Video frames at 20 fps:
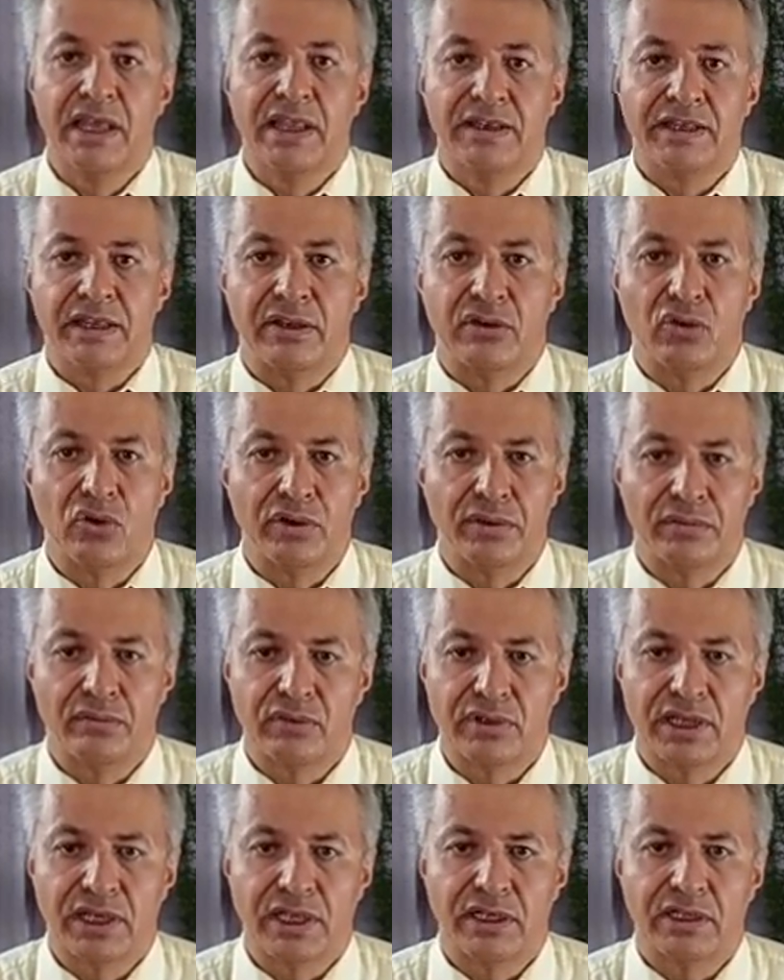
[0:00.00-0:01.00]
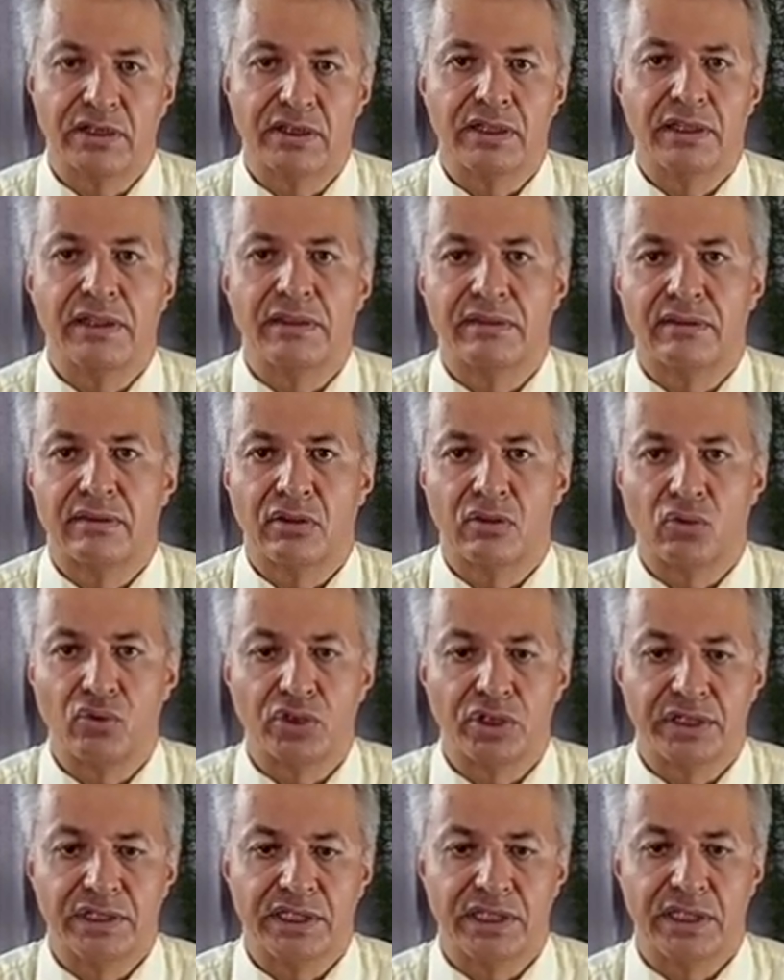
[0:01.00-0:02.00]
Denn heutzutage ist
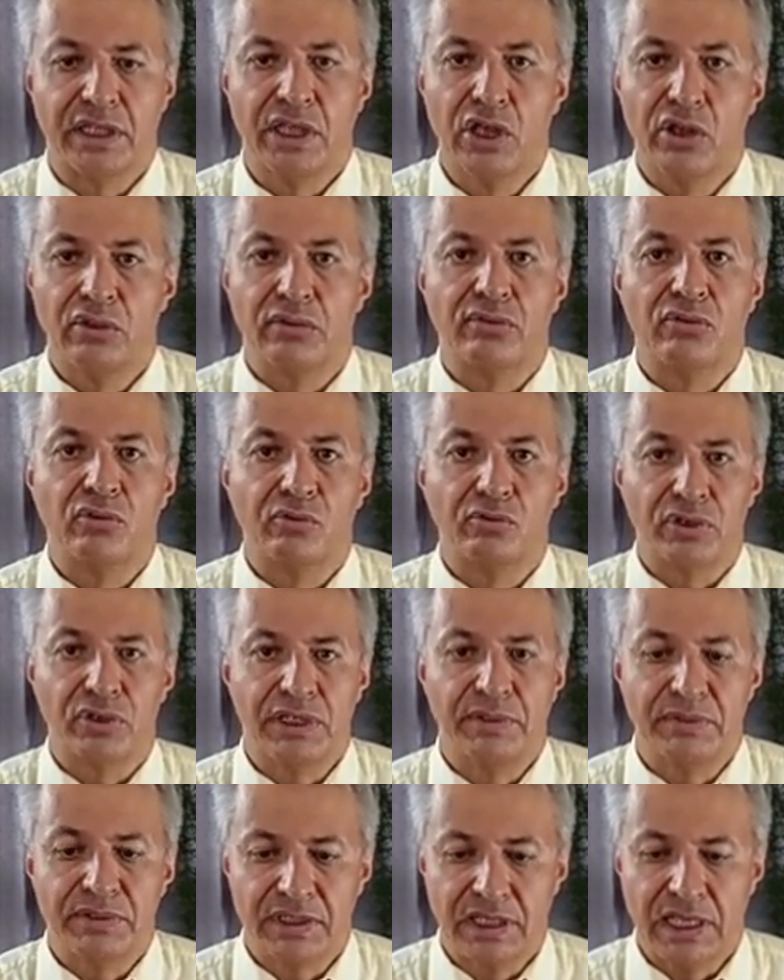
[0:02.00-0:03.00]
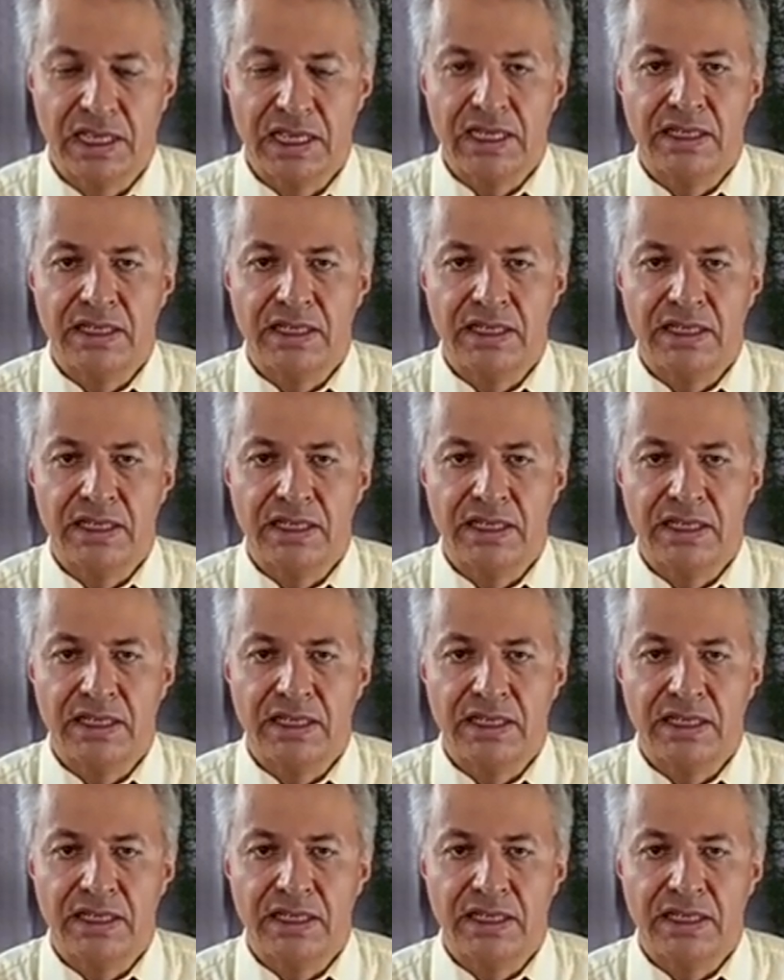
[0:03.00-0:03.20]
roter Tee so beliebt,